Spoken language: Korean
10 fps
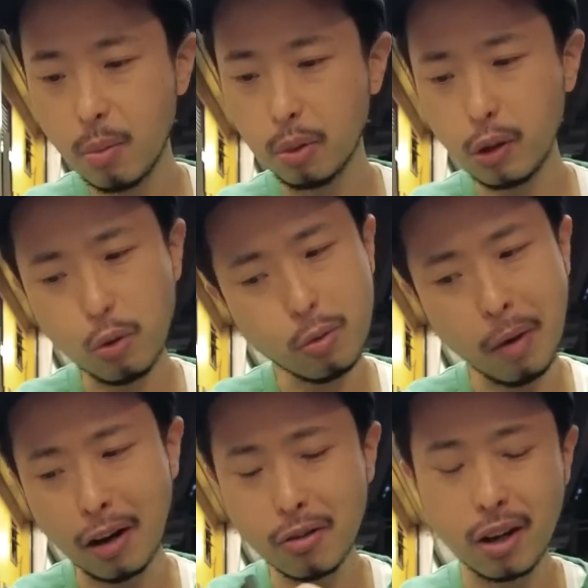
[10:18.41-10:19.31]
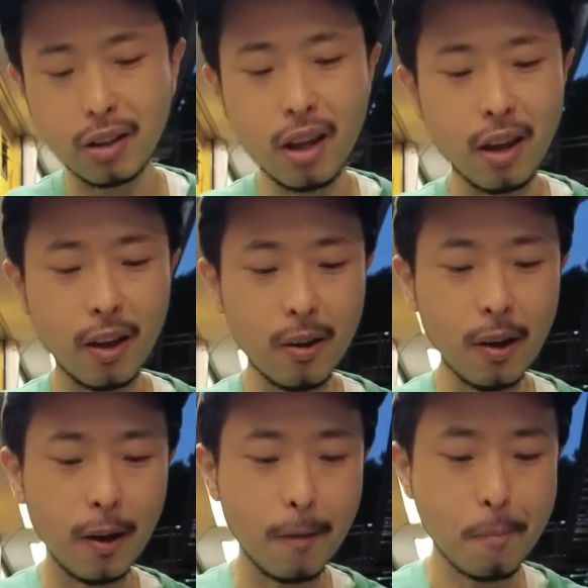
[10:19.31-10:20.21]
보다 조금 많을 것 같아.
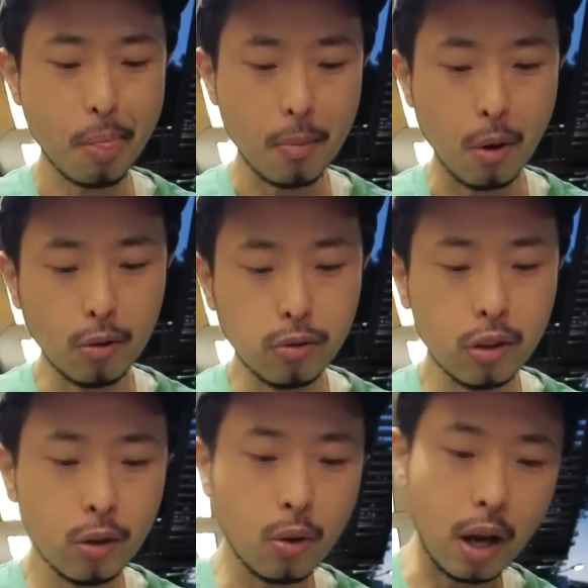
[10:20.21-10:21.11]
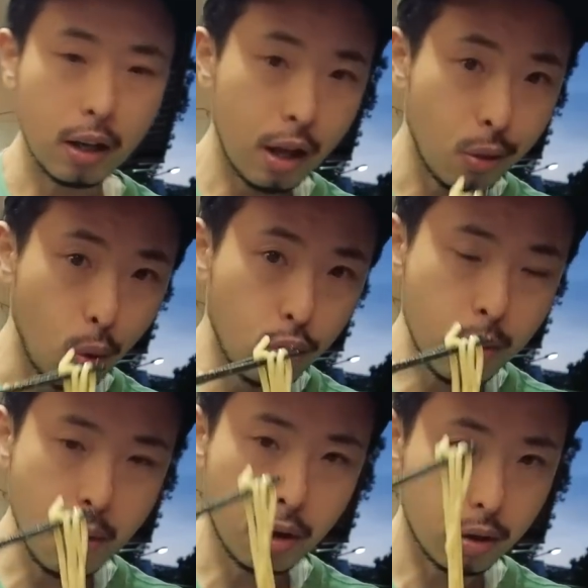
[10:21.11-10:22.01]
예. 면 굵기도 약간 너구리
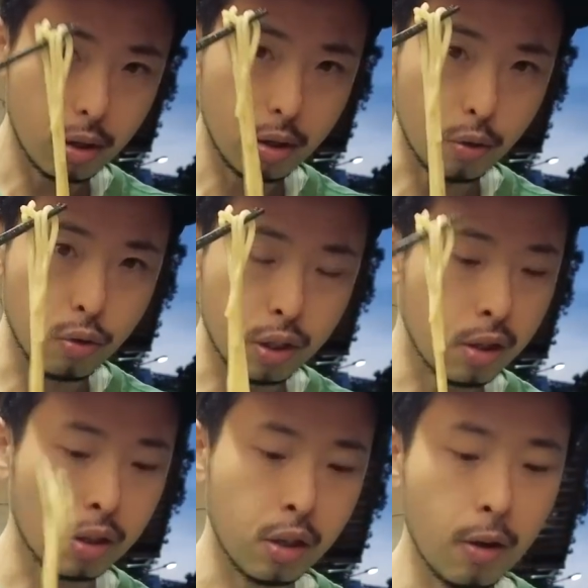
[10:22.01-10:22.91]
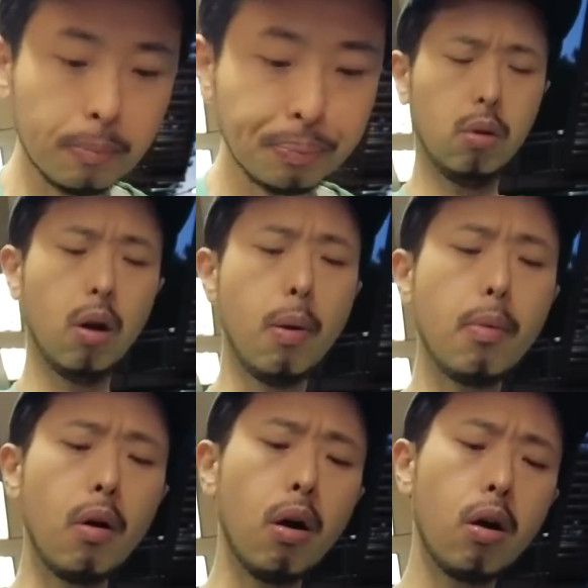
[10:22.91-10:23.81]
면 굵기거든요.
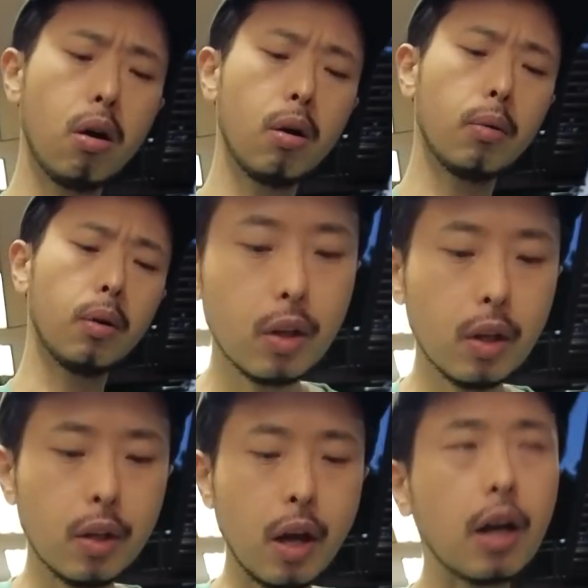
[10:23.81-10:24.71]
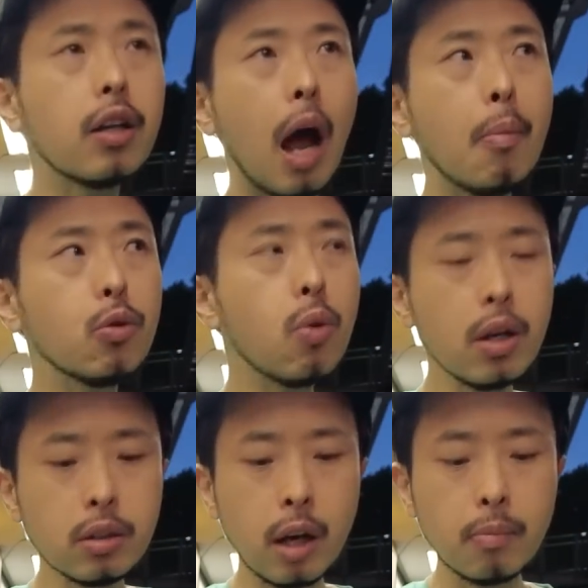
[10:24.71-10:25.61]
배불러. 약간 라면
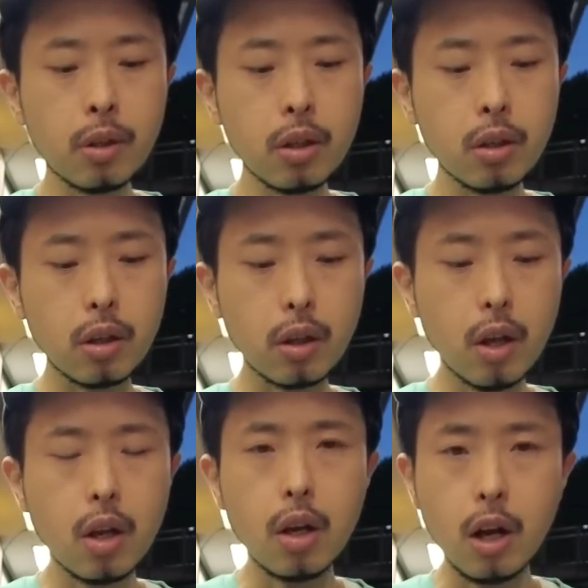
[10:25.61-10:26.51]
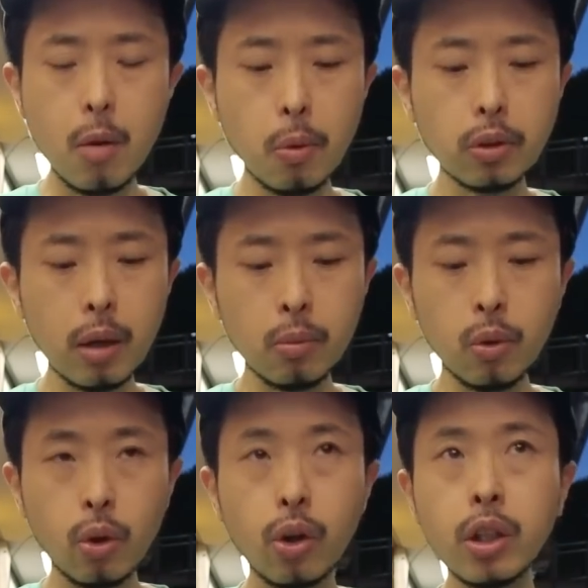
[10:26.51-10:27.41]
좋아하는 사람들은, 일본
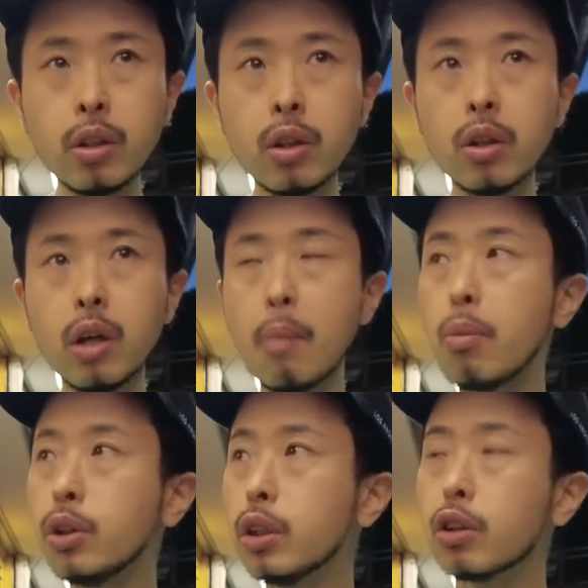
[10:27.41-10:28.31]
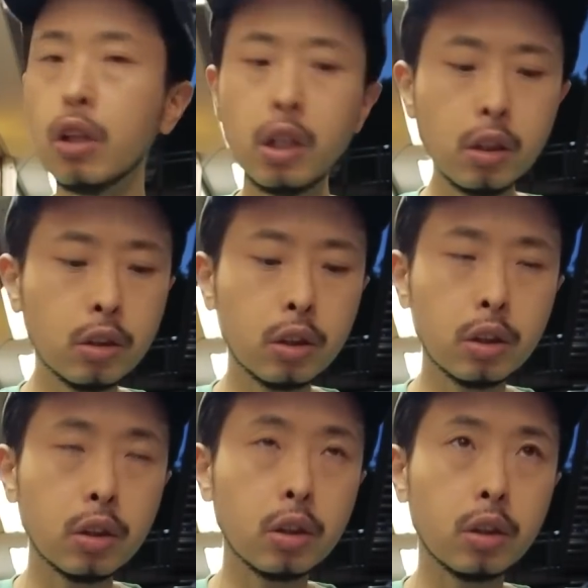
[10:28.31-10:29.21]
사람들도 여기는 한 번씩
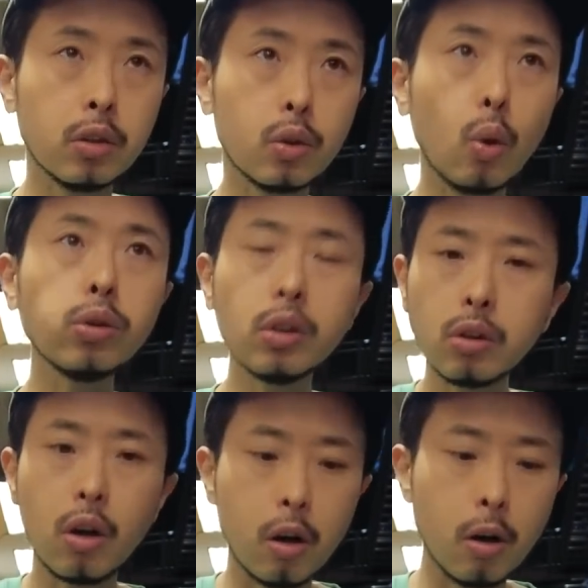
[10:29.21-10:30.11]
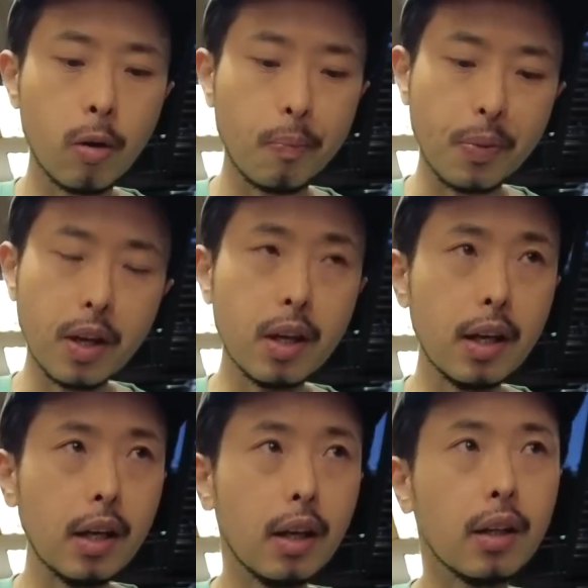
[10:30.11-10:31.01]
들리는 코스처럼
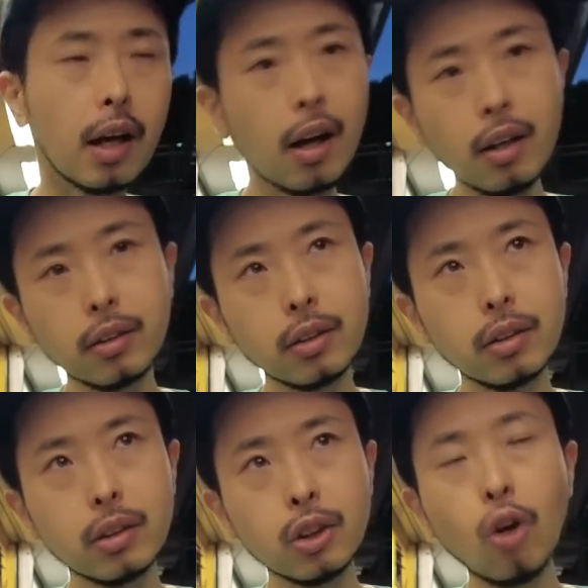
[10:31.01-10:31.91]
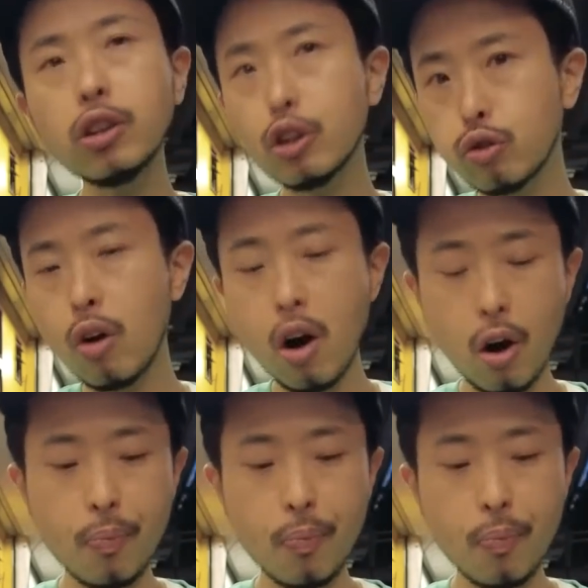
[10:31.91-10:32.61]
약간 그 성지 투어?